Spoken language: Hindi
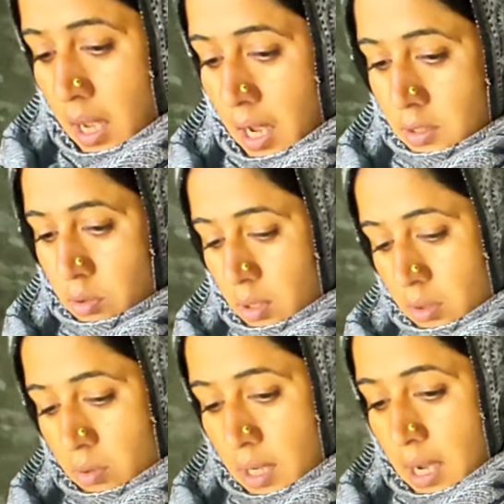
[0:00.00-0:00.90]
आ चुकी
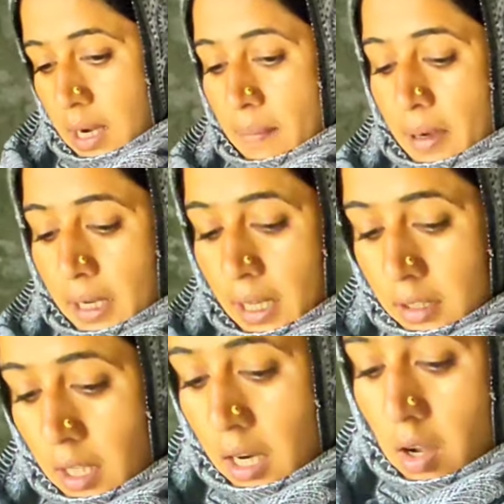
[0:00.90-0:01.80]
हूँ यहाँ कमरे के
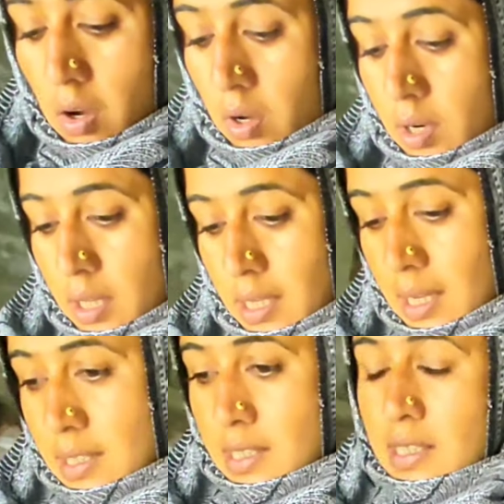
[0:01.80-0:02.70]
अंदर और
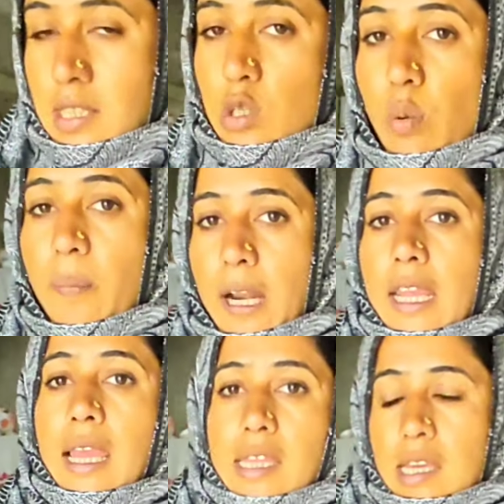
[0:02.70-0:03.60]
ये चीज़ें जो पड़ी
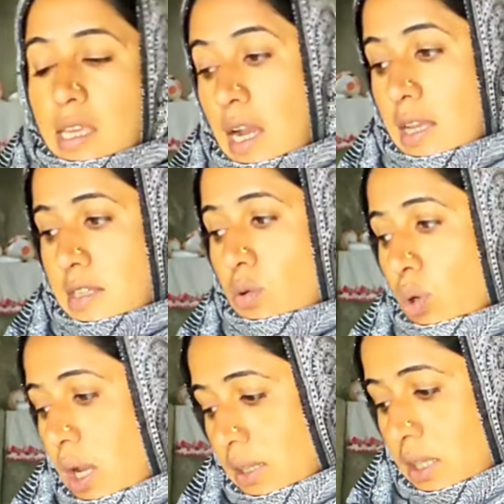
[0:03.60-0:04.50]
है ये यहाँ से
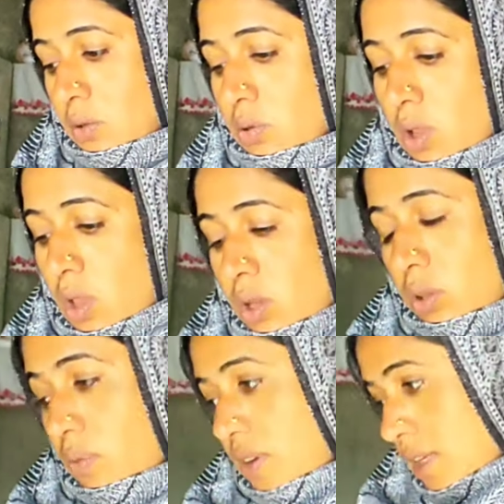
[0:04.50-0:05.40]
उठाती हूँ
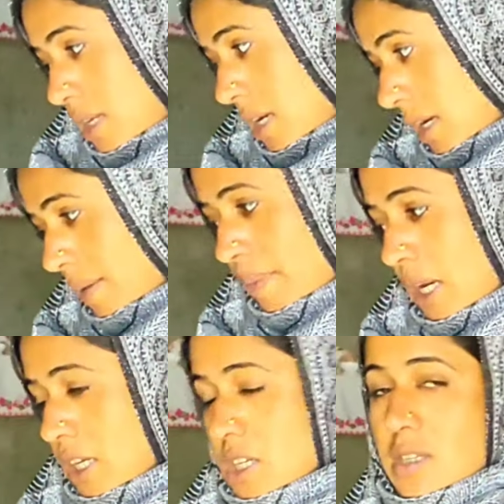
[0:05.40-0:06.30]
तो फिर ये
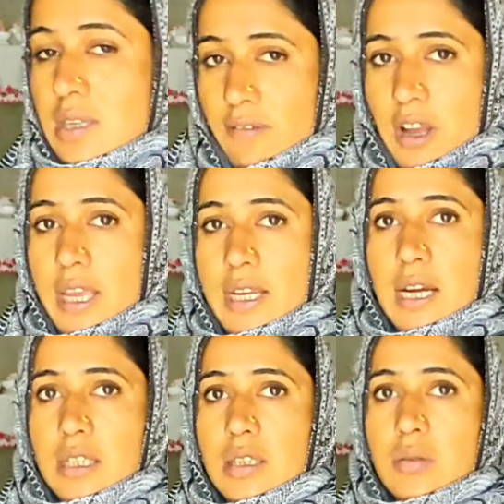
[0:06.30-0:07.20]
कमरे की सफाई
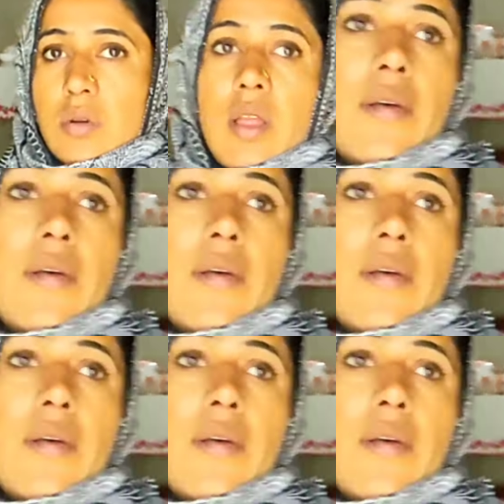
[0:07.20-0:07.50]
करती हूँ